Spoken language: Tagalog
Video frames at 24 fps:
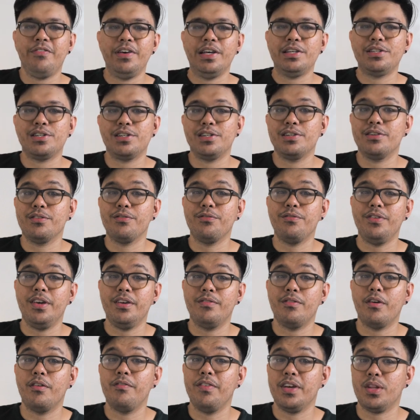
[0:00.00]
feature ng
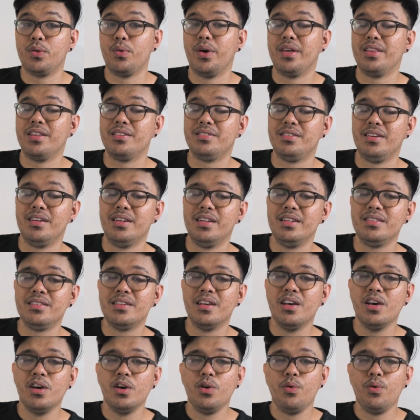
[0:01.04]
Vivo V20 series,